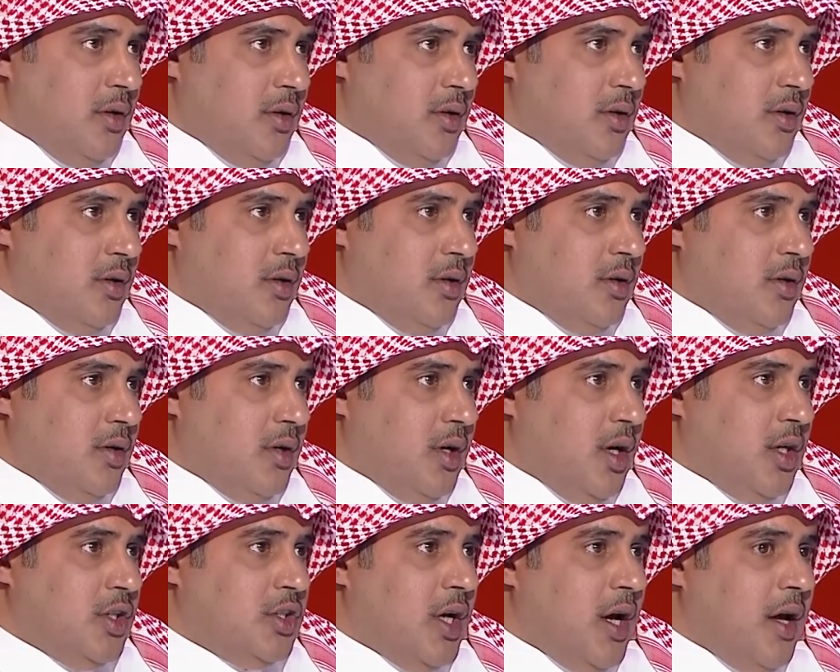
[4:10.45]

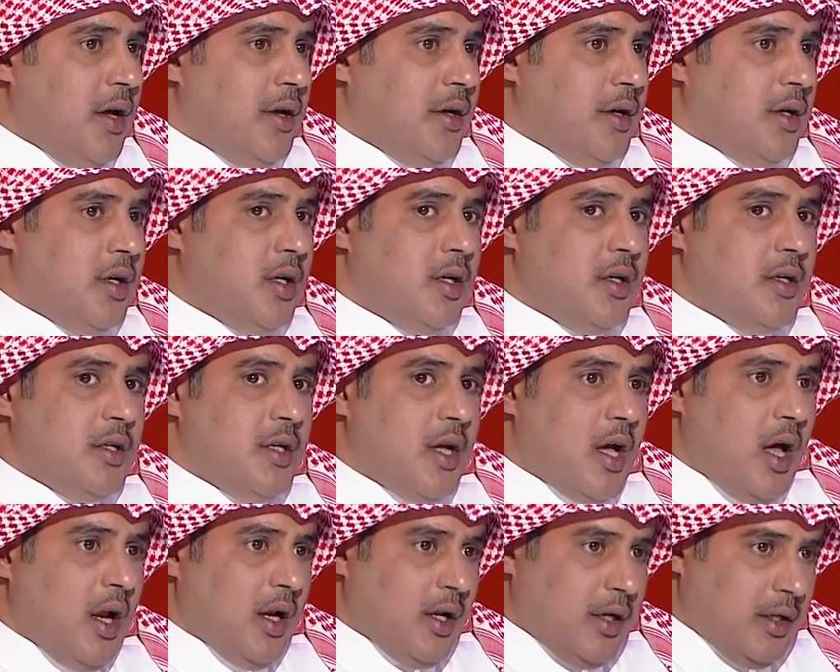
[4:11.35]
آه، اشارك
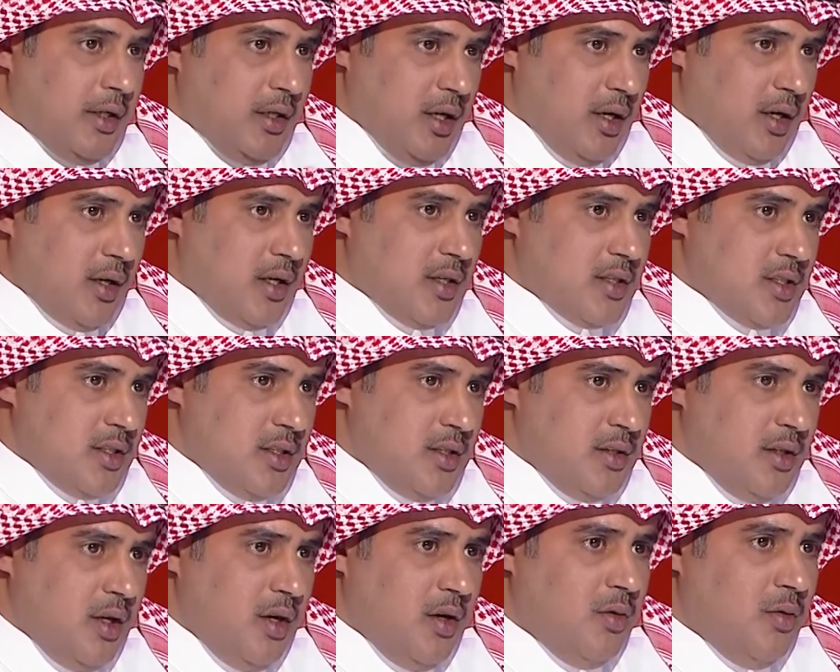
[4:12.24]
اني القي
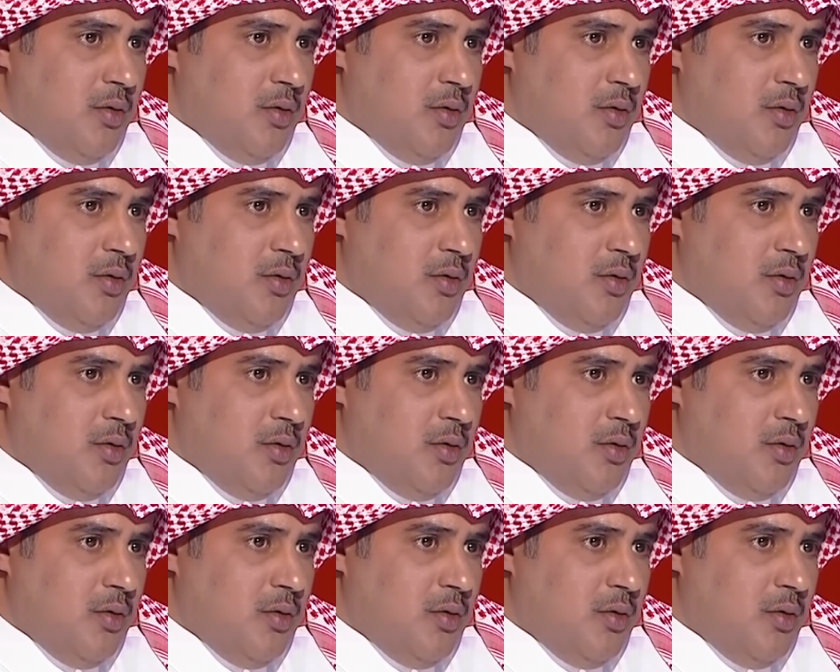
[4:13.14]
القصيده